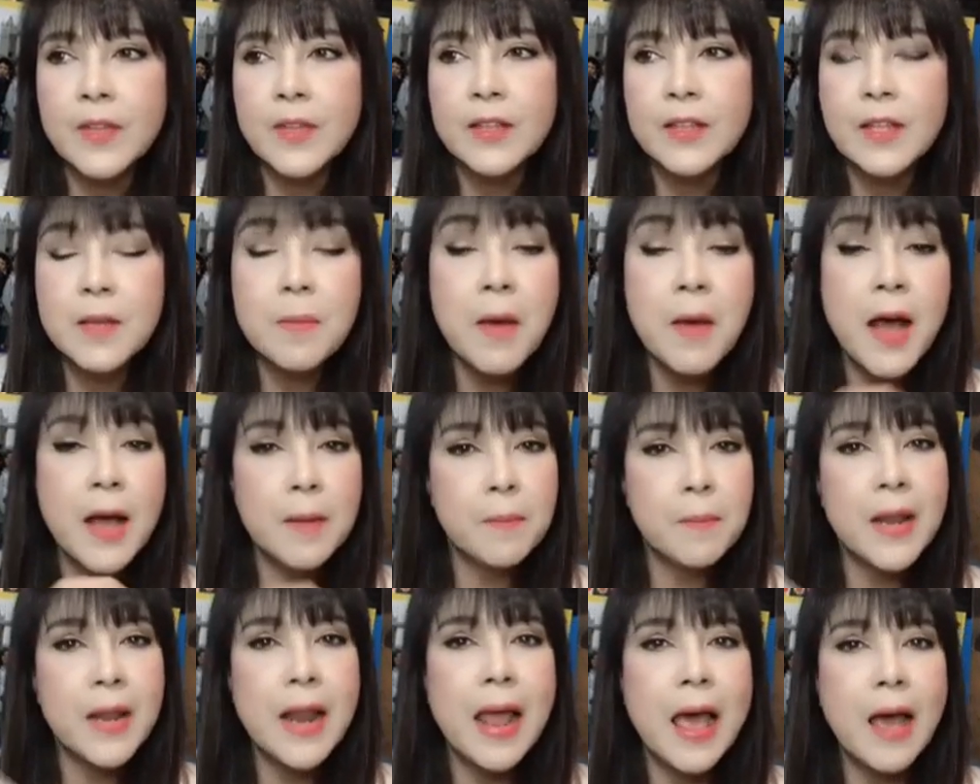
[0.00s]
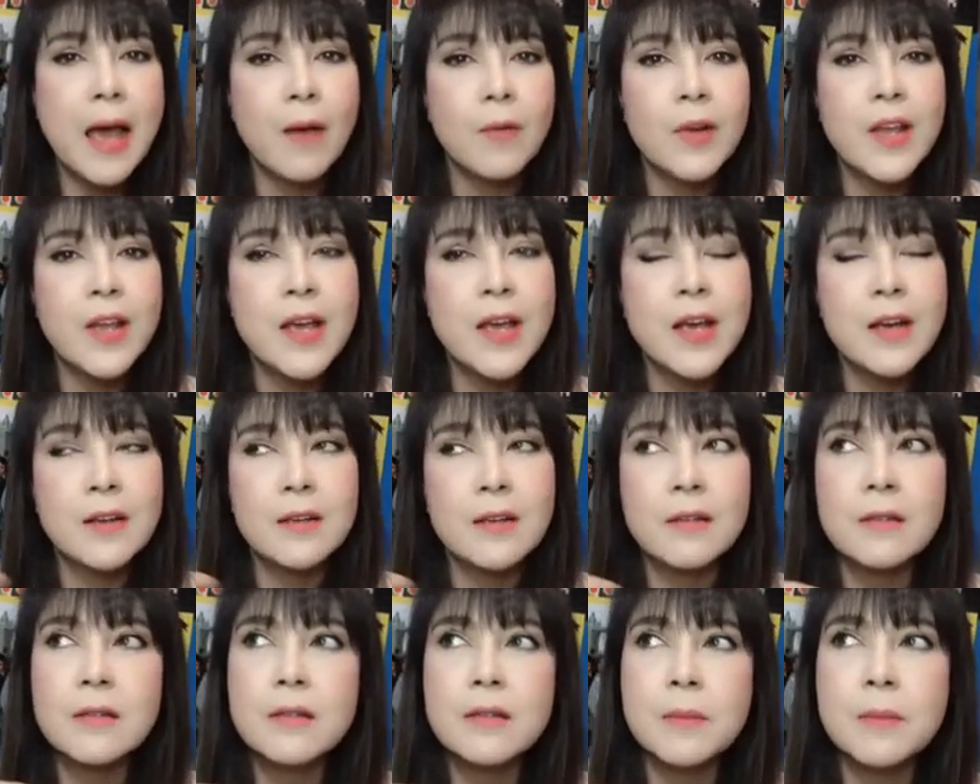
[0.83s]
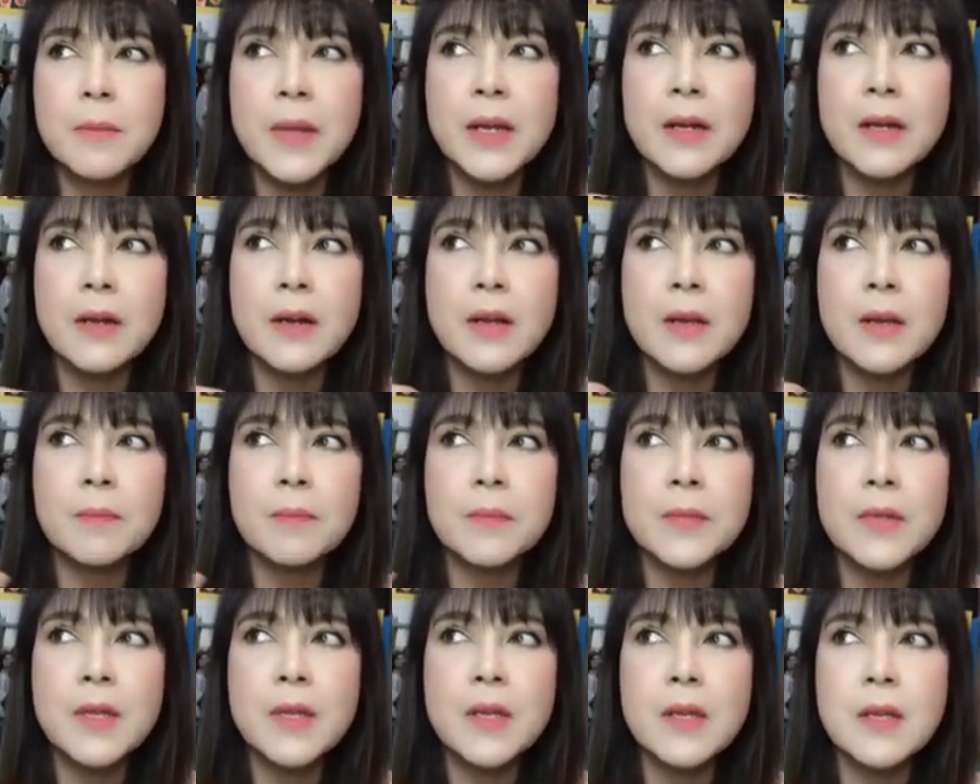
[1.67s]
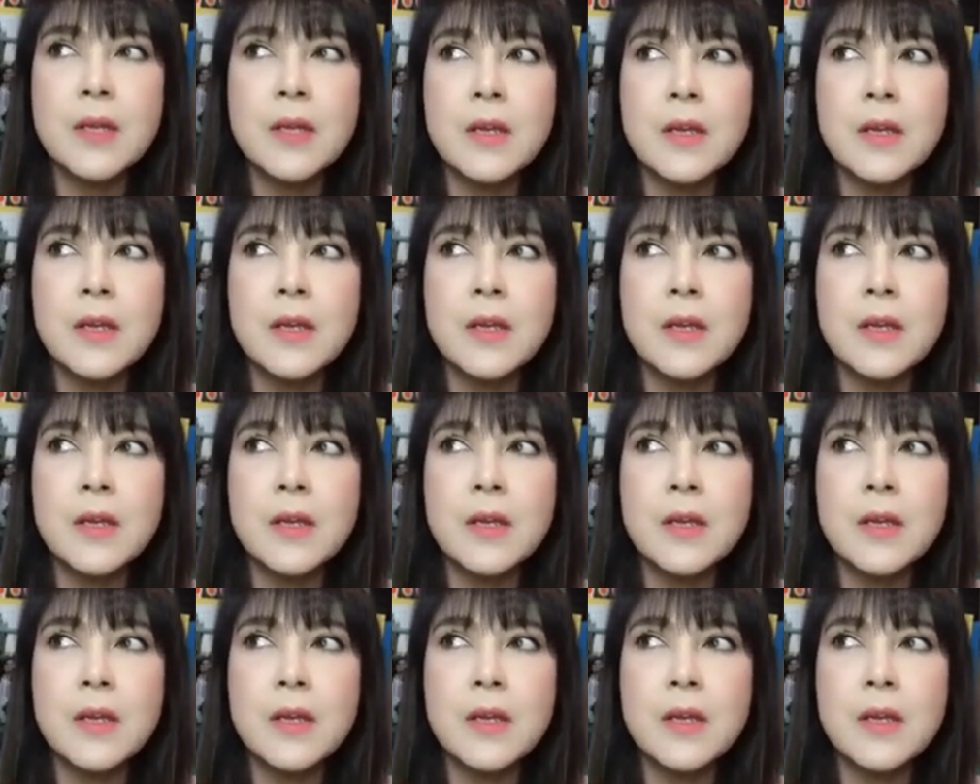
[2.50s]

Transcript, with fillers: ที่ผ่านไปแล้วเนี่ยก็คือเป็นคลิปที่